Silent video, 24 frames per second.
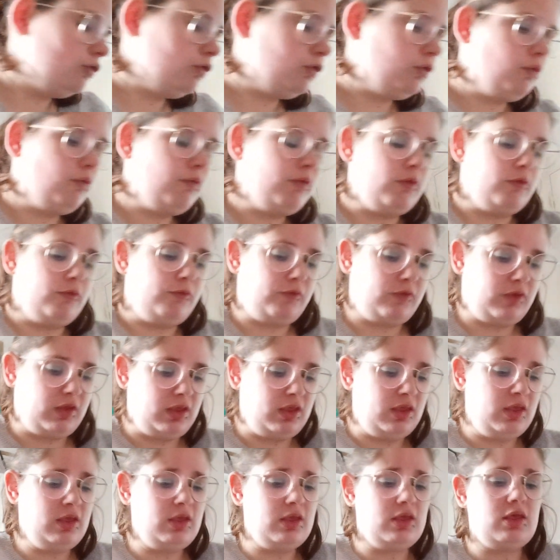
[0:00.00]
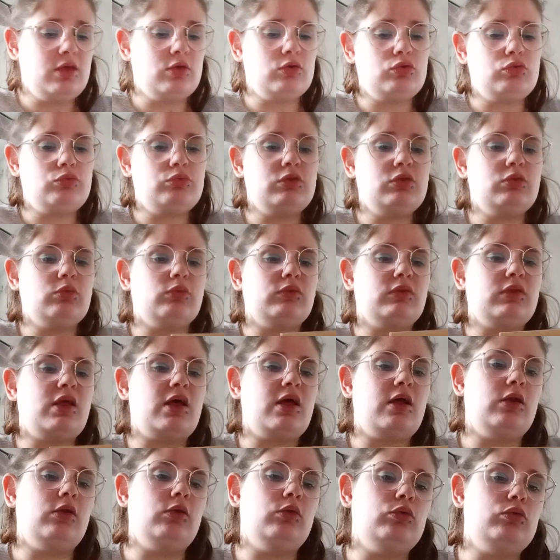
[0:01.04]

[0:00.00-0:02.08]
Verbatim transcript: je vais offrir. Et ensuite, on a